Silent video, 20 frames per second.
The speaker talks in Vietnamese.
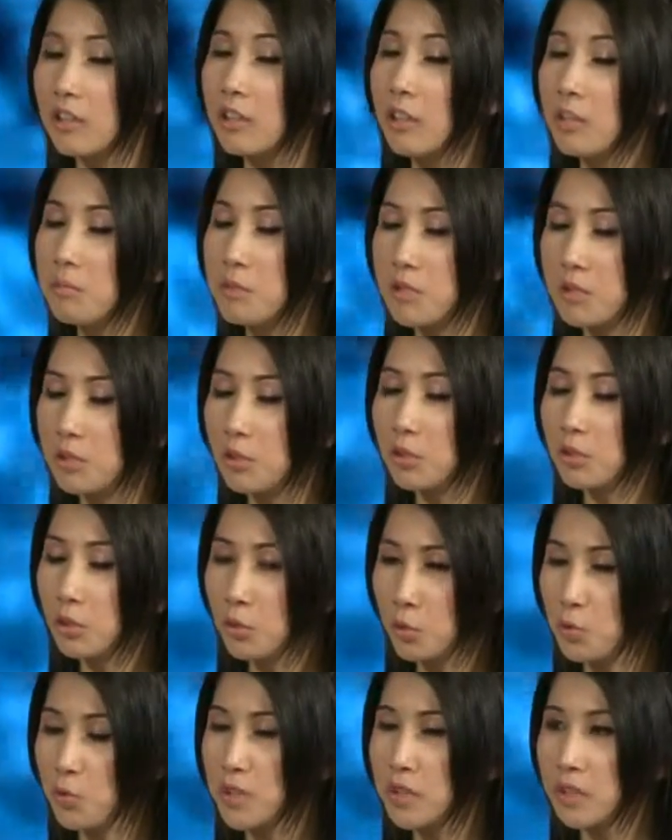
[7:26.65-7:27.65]
Có một số
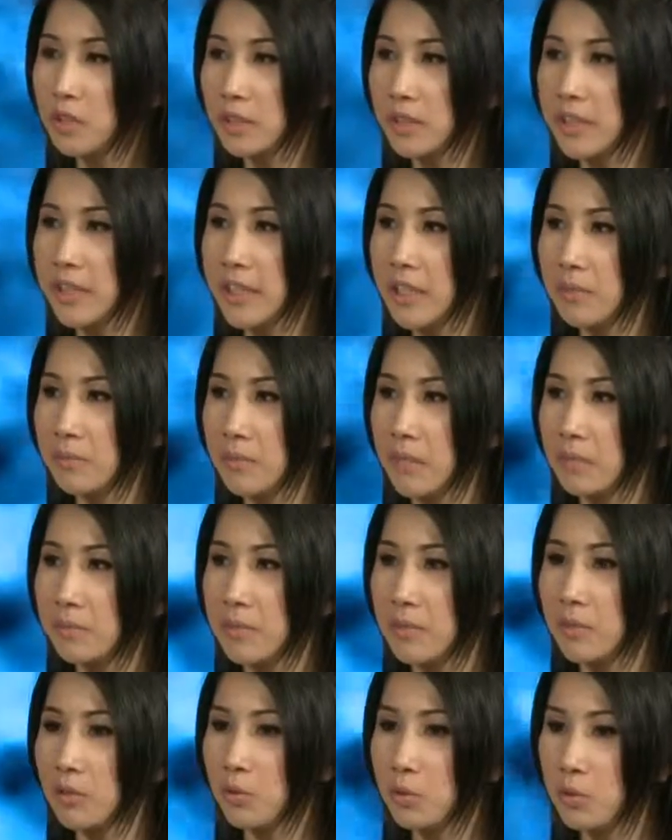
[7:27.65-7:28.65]
thuốc khi mà
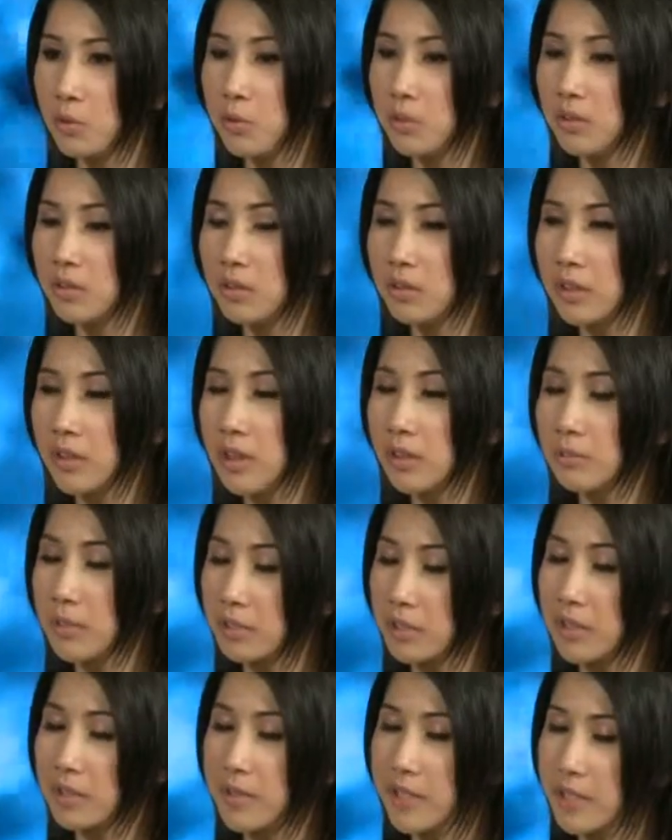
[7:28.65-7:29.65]
mình uống, khi
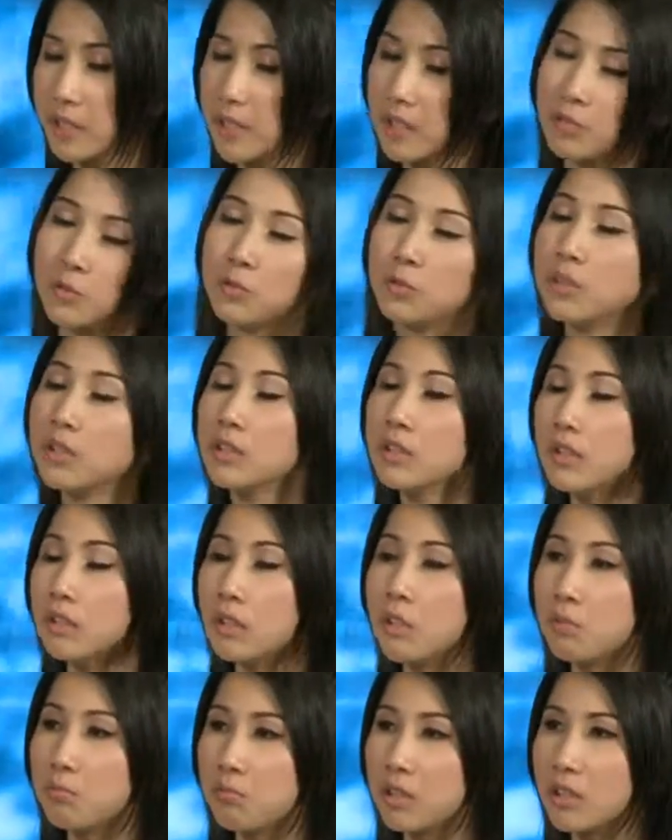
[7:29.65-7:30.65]
mà người bệnh nhân uống, nó
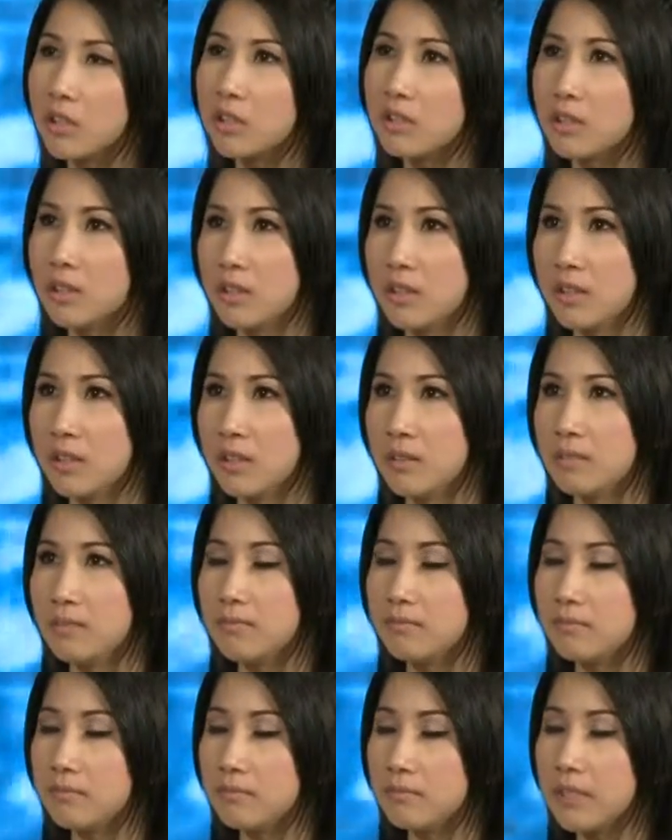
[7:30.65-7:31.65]
không có,
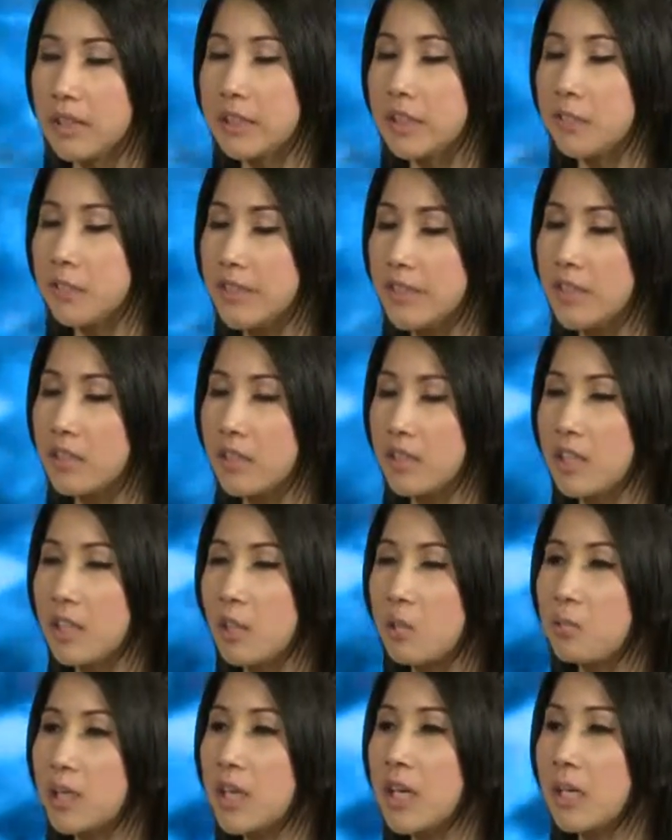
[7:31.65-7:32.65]
để Teresa nói là
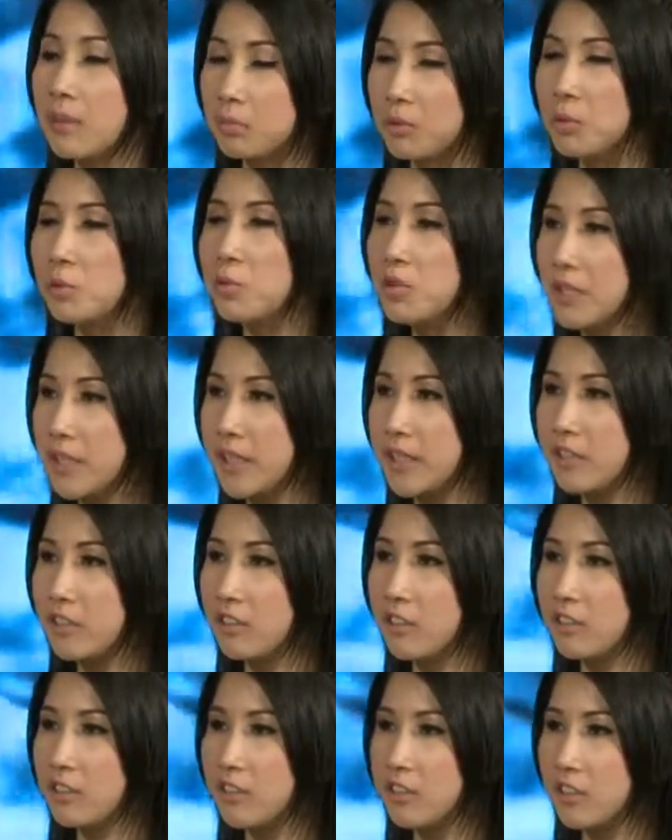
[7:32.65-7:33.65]
không có hợp thuốc đi
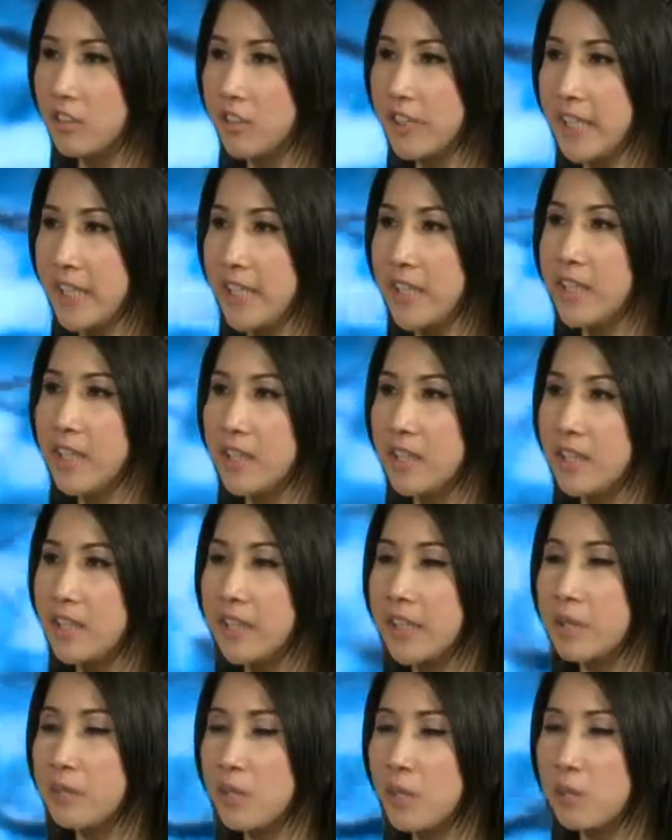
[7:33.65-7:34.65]
cho nó dễ,
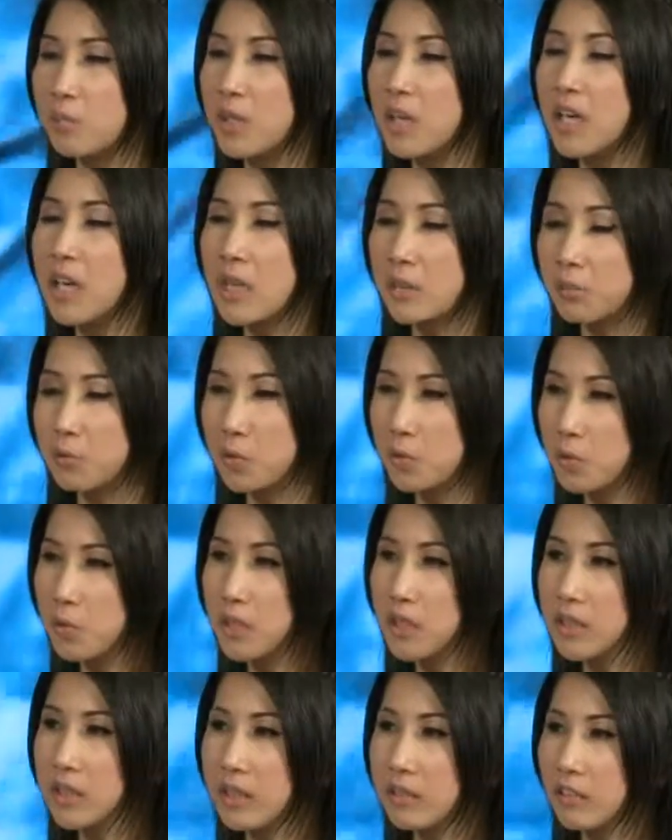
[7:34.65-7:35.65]
thì khi mà không có hợp
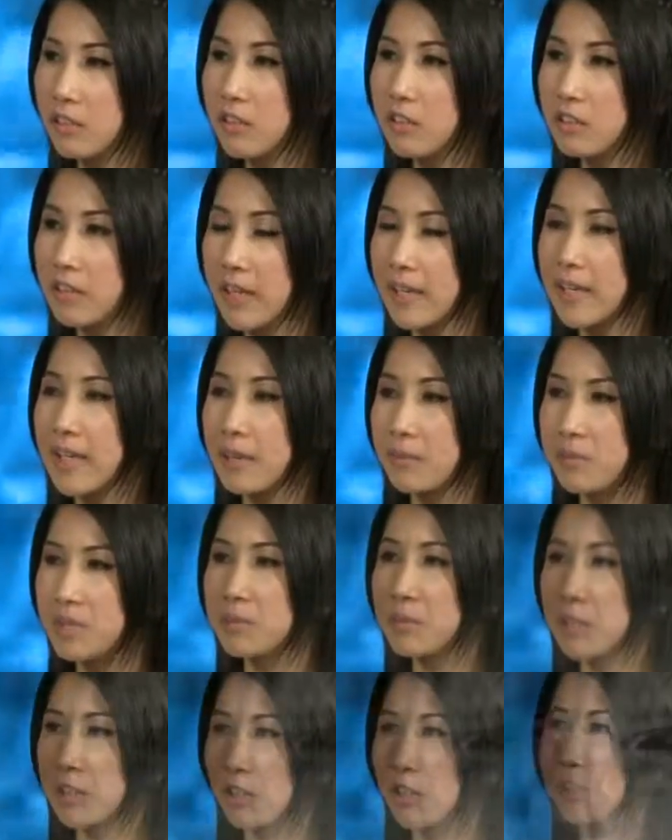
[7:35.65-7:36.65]
thuốc á, thì nó có thể làm
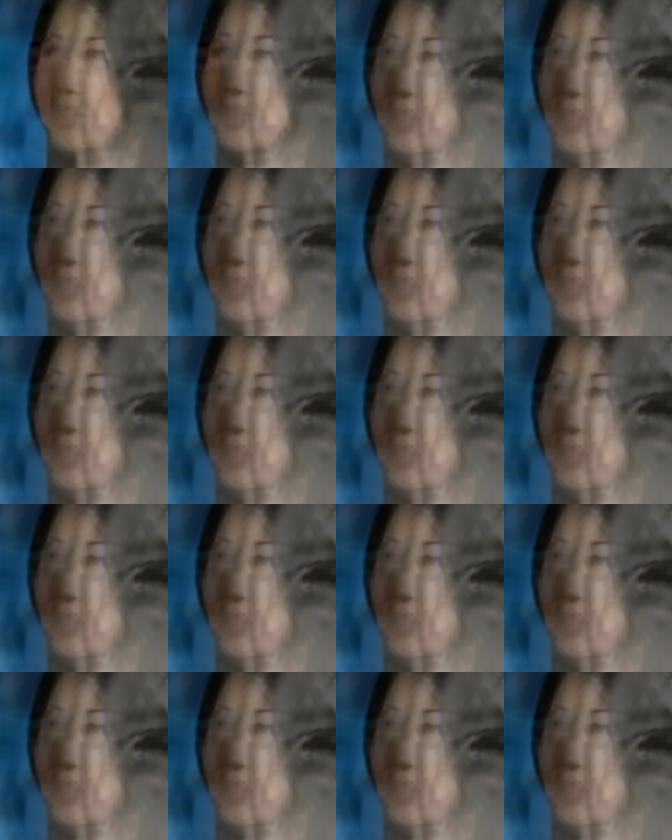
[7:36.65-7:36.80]
cho mình khó